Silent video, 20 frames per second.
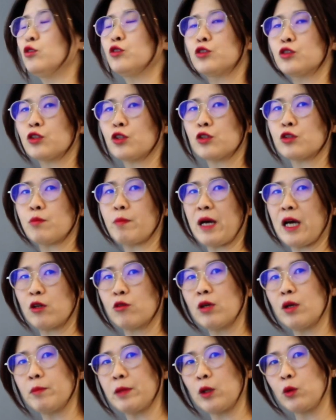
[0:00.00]
로스커서
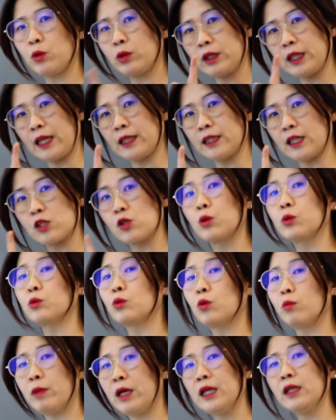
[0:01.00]
바로 앞에 꽃 하나
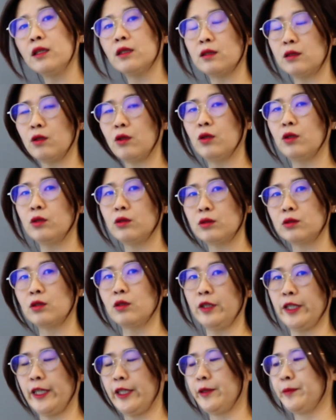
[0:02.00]
정도만 넣을
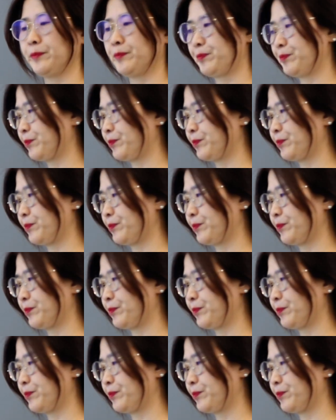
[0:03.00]
거예요.